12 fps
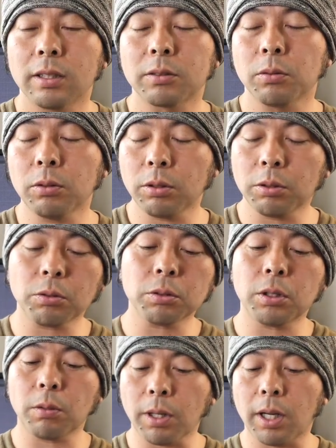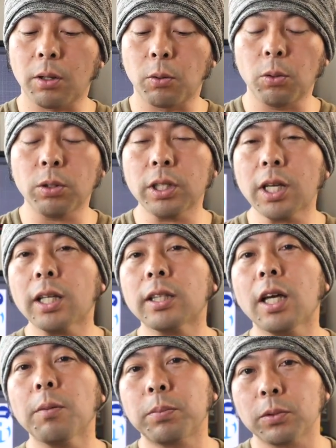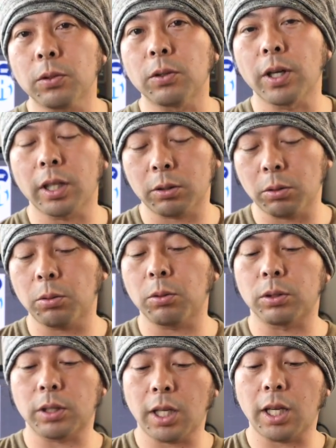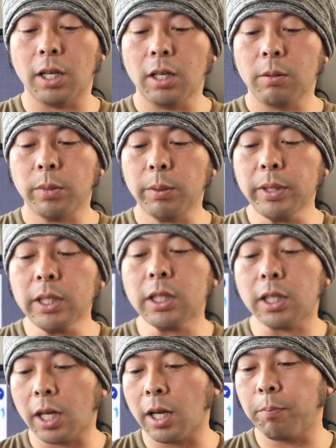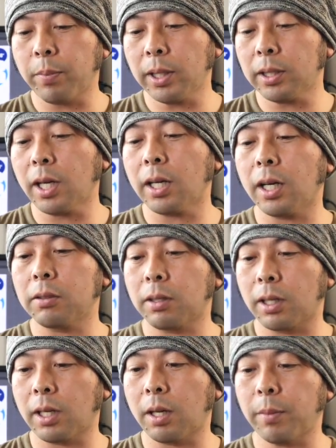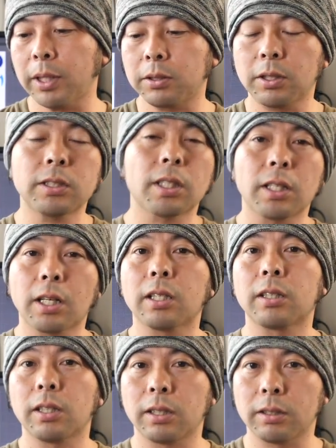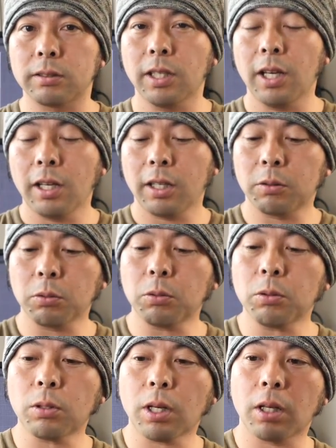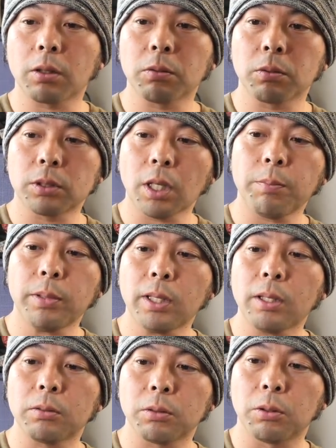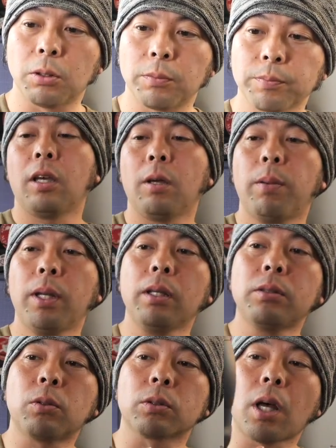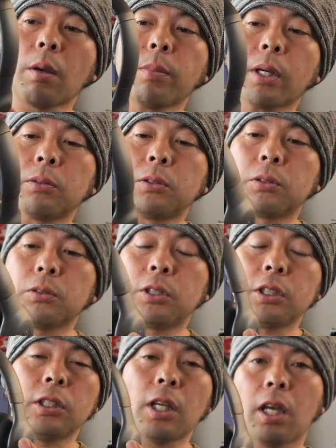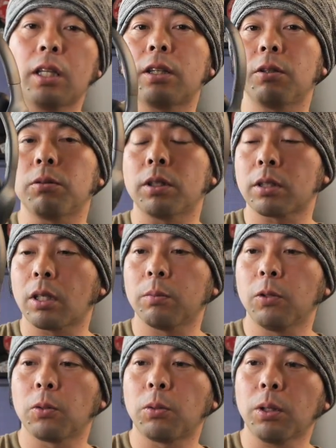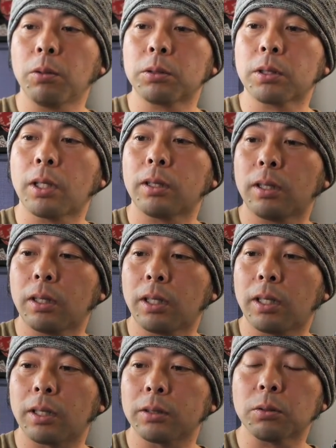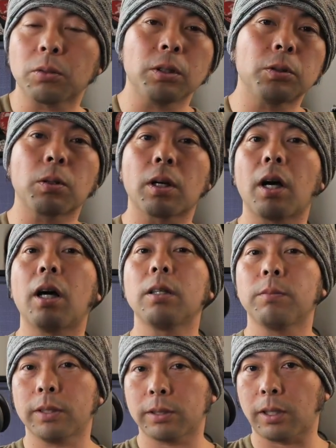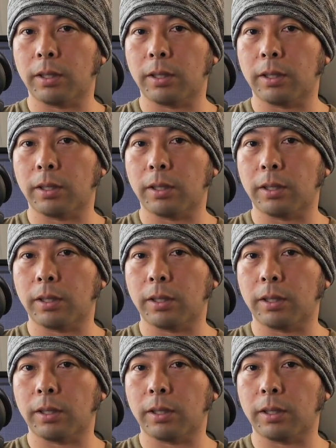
その理由としてはオンイヤータイプのヘッドホンって耳にね圧迫感があるからあまり好きじゃなかったんですえところがこの JBL のエベレスト 310GA っていうんですけどもこれを使ったらちょっと印象が変わりまし